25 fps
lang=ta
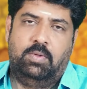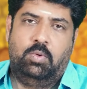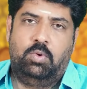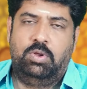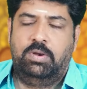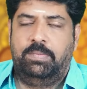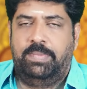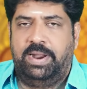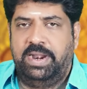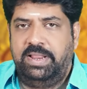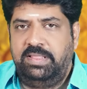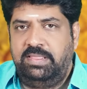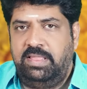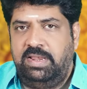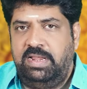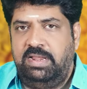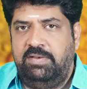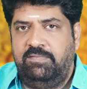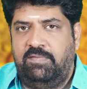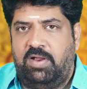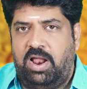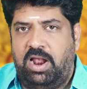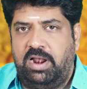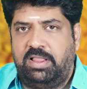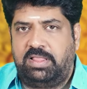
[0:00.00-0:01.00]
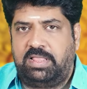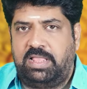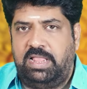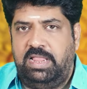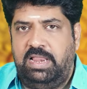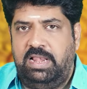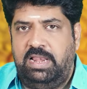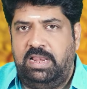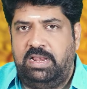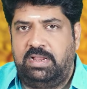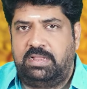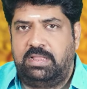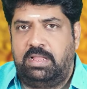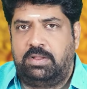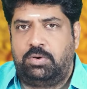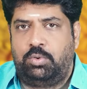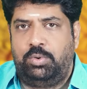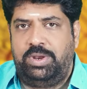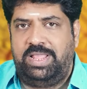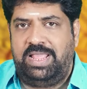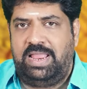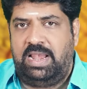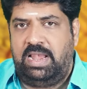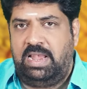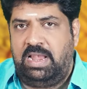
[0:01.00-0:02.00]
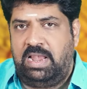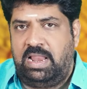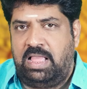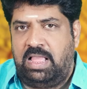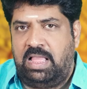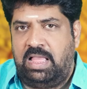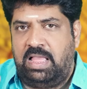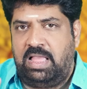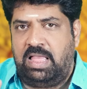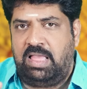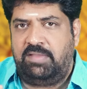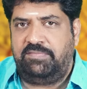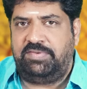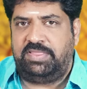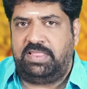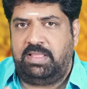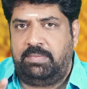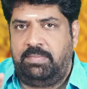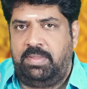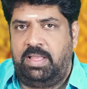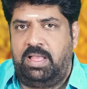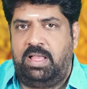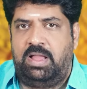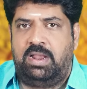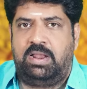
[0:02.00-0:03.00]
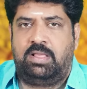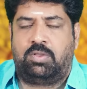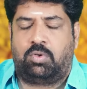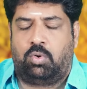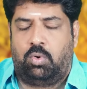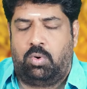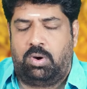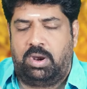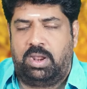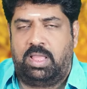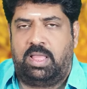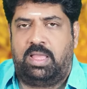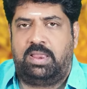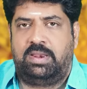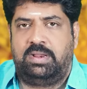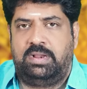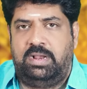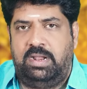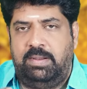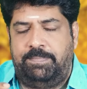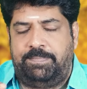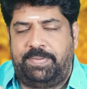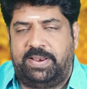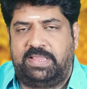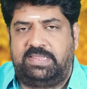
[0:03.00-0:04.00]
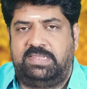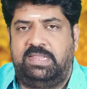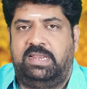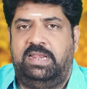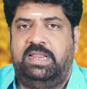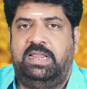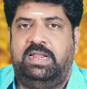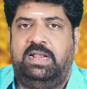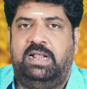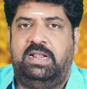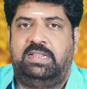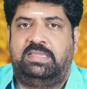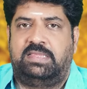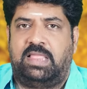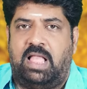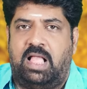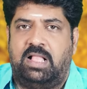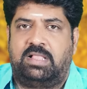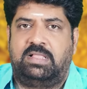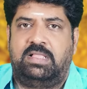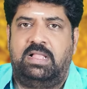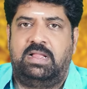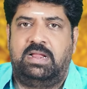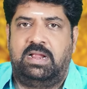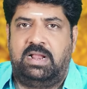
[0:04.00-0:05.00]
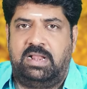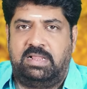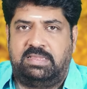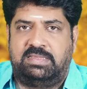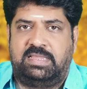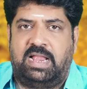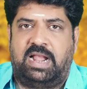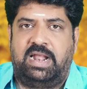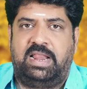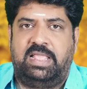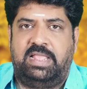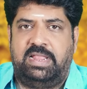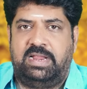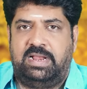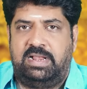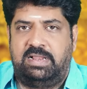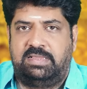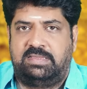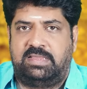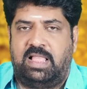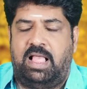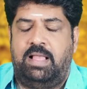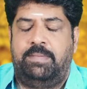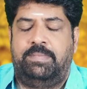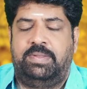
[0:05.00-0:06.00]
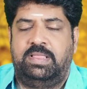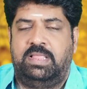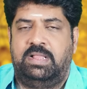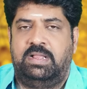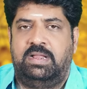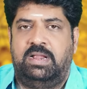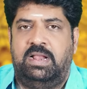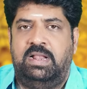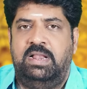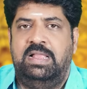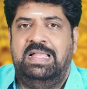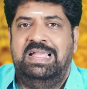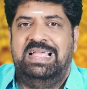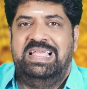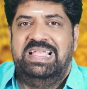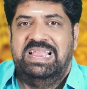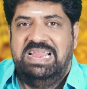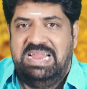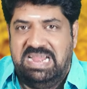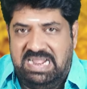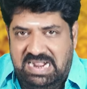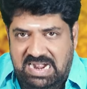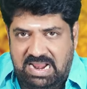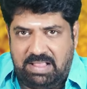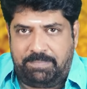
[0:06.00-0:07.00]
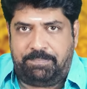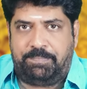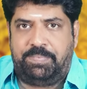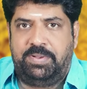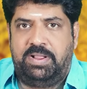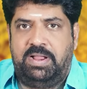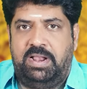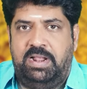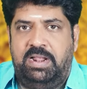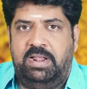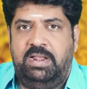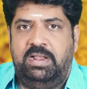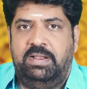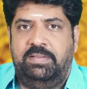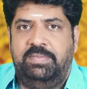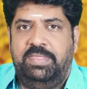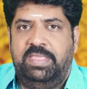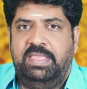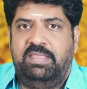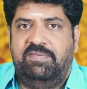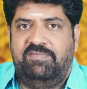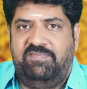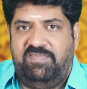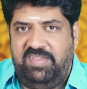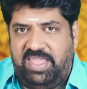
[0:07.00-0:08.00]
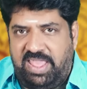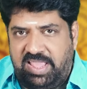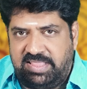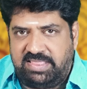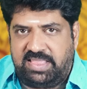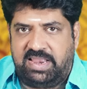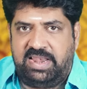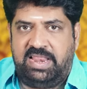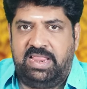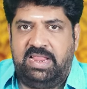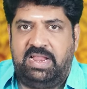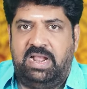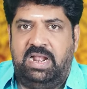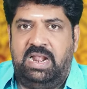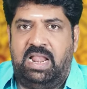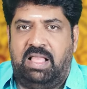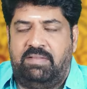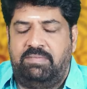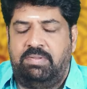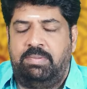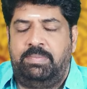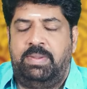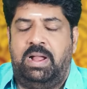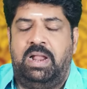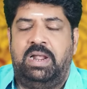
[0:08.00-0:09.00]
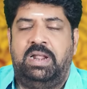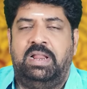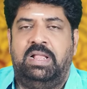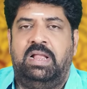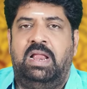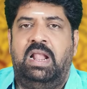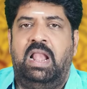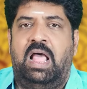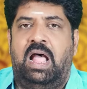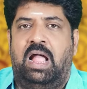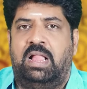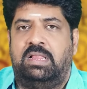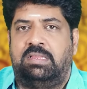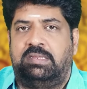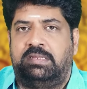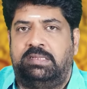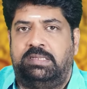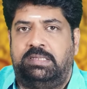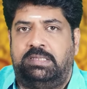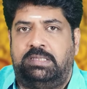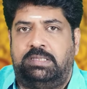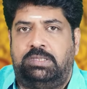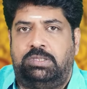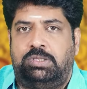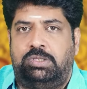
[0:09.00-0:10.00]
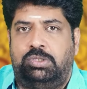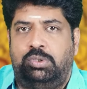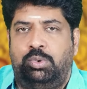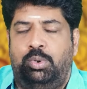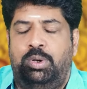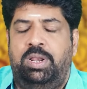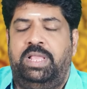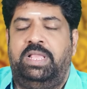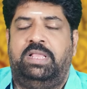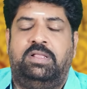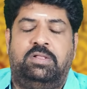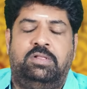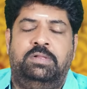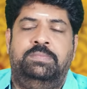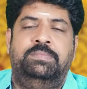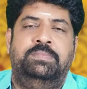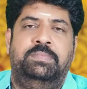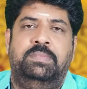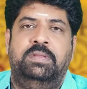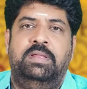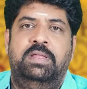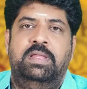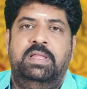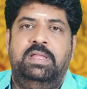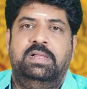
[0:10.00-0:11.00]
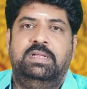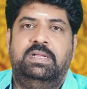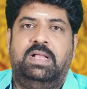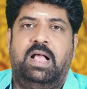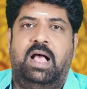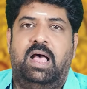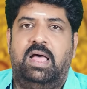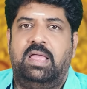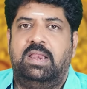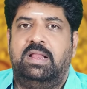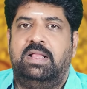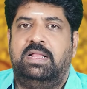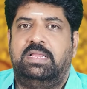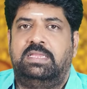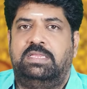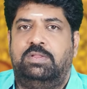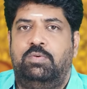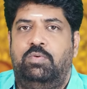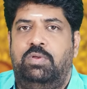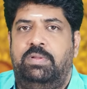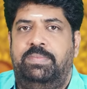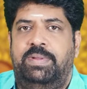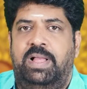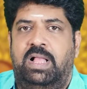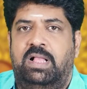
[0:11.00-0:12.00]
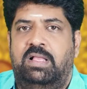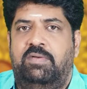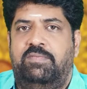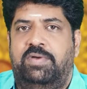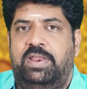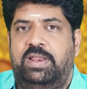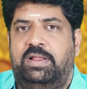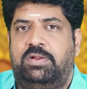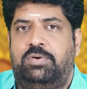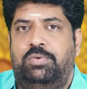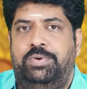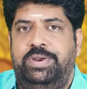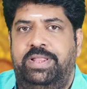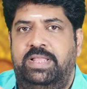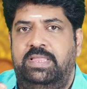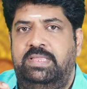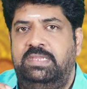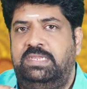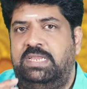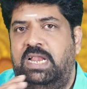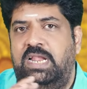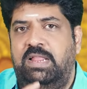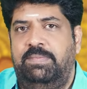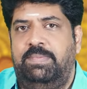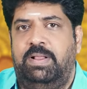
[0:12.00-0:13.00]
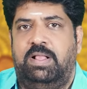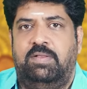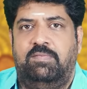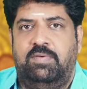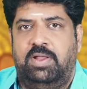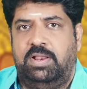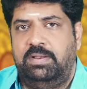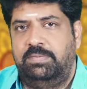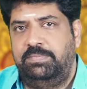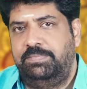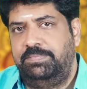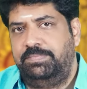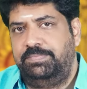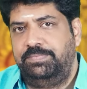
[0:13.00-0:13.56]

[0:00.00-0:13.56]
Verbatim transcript: ஒரு மனிதனின் வாழ்க்கையில் இருக்கக்கூடிய எல்லா விதமான கோளாறுகள் பிரச்சனைகள் தாக்கங்கள் தடைகள் தாமதங்கள் இழப்புகள் வேதனைகள் அவமானங்கள் அத்துணைக்கும் காரகத்துவமாக வரக்கூடியது சனி பகவான்